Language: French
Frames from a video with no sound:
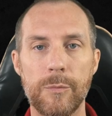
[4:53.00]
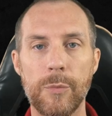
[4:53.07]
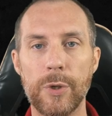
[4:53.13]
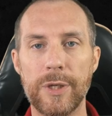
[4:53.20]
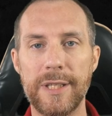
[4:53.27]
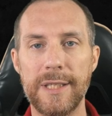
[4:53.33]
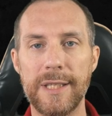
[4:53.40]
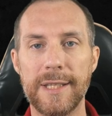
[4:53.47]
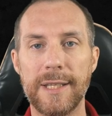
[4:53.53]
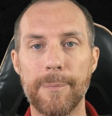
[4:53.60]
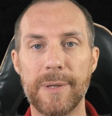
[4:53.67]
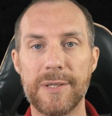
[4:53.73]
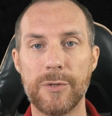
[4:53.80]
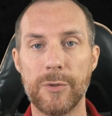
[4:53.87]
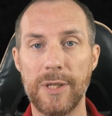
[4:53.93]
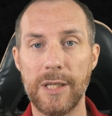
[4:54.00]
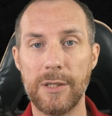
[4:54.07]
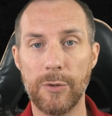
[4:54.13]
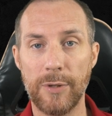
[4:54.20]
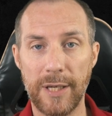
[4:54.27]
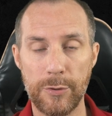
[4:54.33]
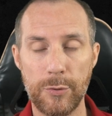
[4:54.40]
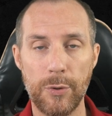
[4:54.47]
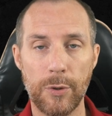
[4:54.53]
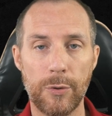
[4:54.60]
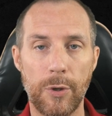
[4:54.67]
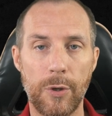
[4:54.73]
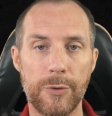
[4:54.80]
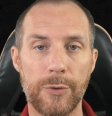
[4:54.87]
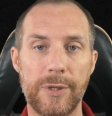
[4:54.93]
Moki est un passionné de nature, de
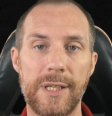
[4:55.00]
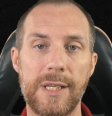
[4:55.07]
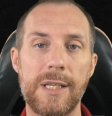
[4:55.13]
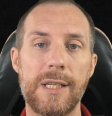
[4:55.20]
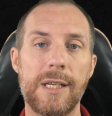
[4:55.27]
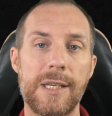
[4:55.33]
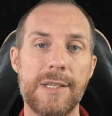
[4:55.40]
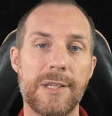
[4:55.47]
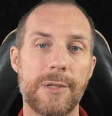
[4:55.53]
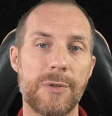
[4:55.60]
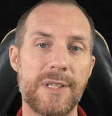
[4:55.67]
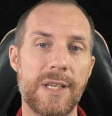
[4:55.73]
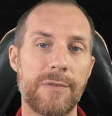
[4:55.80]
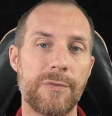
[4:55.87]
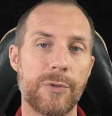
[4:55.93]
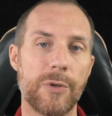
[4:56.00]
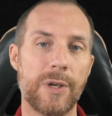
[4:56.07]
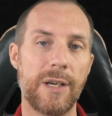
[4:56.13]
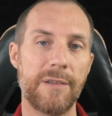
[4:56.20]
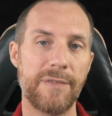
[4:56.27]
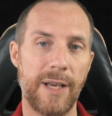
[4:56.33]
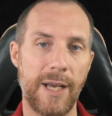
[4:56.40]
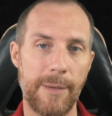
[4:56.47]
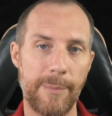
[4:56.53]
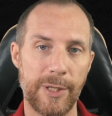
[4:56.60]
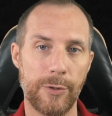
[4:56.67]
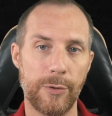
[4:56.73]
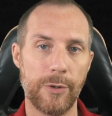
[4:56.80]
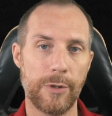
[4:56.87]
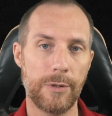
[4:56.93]
randonnée, et c'est aussi un photographe
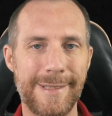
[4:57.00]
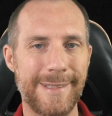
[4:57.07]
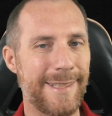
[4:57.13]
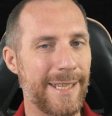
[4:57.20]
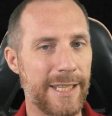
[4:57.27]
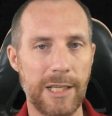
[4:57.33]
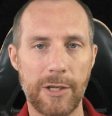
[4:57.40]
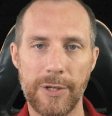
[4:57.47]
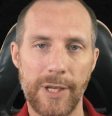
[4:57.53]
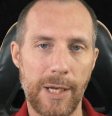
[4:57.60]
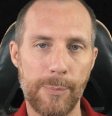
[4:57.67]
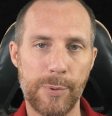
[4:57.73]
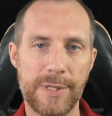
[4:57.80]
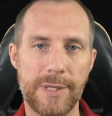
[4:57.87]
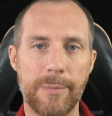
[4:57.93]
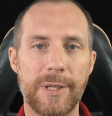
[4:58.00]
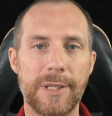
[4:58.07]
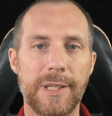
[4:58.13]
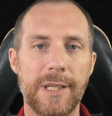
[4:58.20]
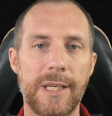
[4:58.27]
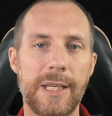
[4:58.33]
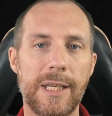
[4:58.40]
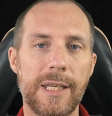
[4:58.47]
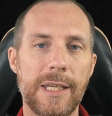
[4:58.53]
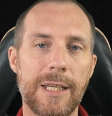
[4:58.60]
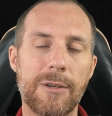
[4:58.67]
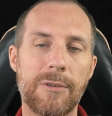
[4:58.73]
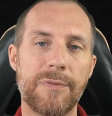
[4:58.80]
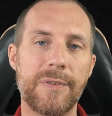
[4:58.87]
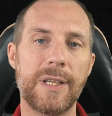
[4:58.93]
amateur. Dès qu'il en a la possibilité,
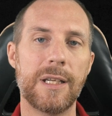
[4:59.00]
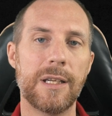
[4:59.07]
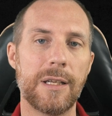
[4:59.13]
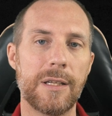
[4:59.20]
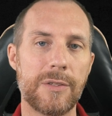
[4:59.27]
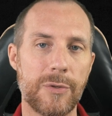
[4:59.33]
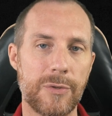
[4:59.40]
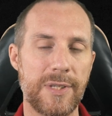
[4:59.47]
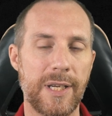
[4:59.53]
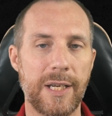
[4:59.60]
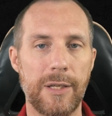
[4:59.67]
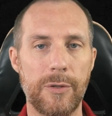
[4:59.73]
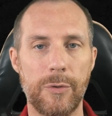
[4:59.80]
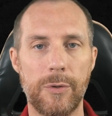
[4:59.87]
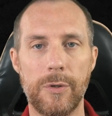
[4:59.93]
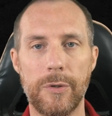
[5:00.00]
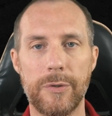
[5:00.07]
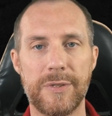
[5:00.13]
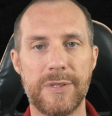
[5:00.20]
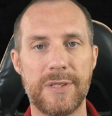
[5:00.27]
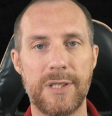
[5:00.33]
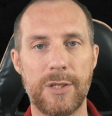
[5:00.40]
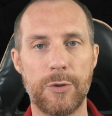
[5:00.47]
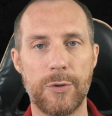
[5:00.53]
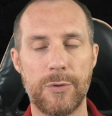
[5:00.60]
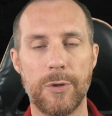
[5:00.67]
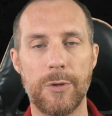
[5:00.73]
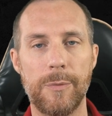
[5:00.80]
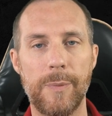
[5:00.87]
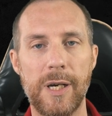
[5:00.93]
il enfile son sac à dos, ses
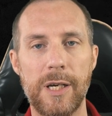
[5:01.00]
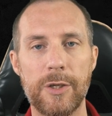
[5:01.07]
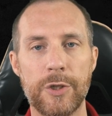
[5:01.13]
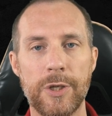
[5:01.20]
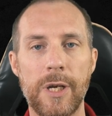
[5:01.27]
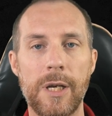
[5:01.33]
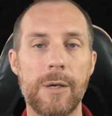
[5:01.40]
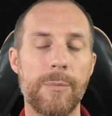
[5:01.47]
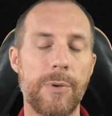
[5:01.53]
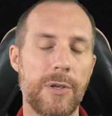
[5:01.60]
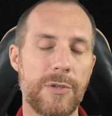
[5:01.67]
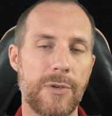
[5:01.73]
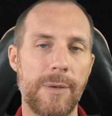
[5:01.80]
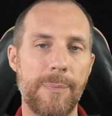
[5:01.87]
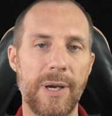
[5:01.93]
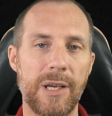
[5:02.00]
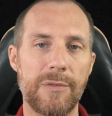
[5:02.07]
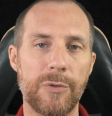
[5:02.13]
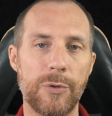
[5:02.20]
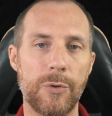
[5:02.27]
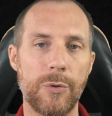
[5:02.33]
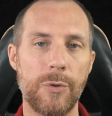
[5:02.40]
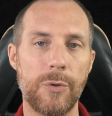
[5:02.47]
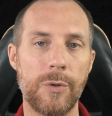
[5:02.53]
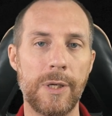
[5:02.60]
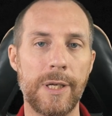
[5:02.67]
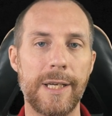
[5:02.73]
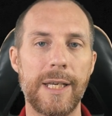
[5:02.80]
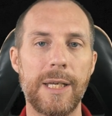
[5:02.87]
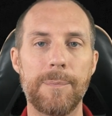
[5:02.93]
chaussures de marche, prend son appareil photo
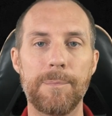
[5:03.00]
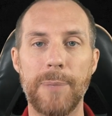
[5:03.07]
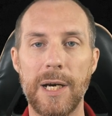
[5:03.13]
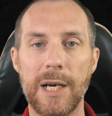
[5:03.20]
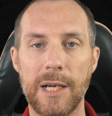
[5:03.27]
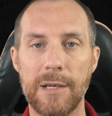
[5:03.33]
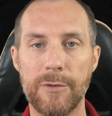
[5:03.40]
et part à